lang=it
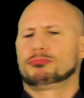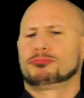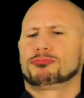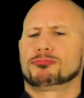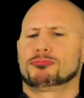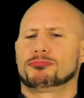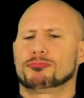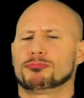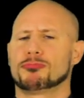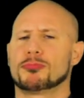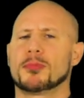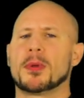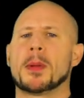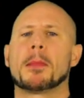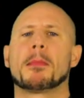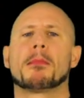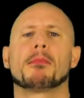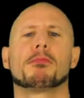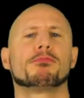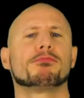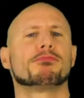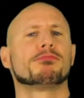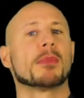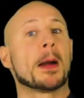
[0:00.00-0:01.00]
a portare
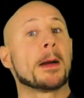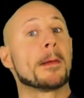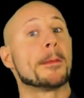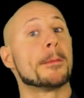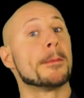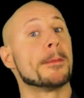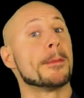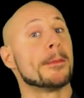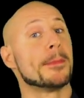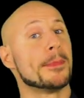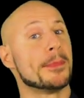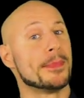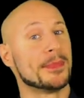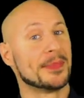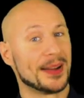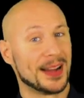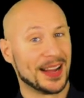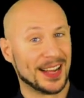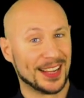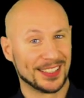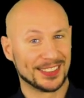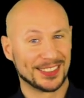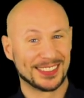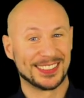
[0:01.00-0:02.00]
la pace nel suo
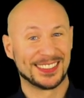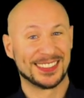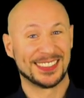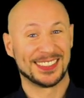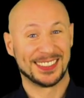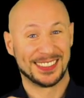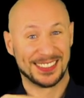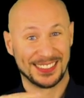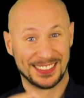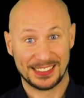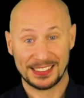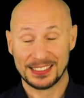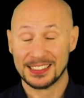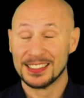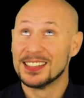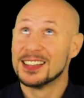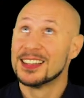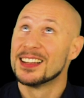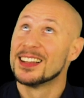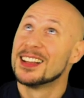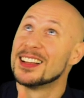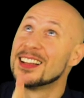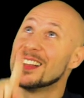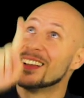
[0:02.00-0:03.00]
popolo in
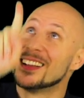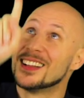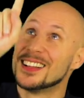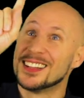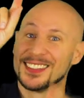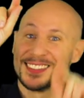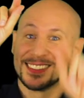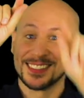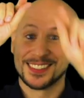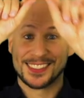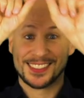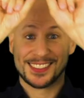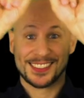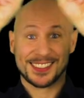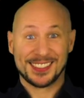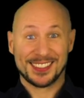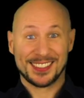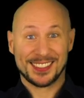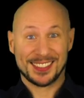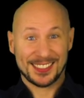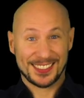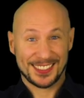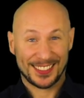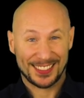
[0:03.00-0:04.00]
particolare grazie a un
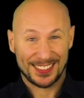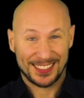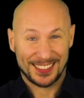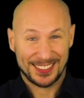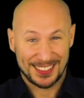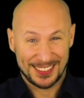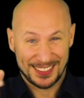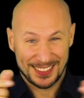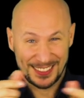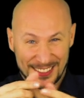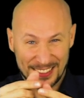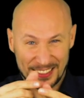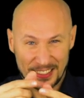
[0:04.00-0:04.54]
episodio,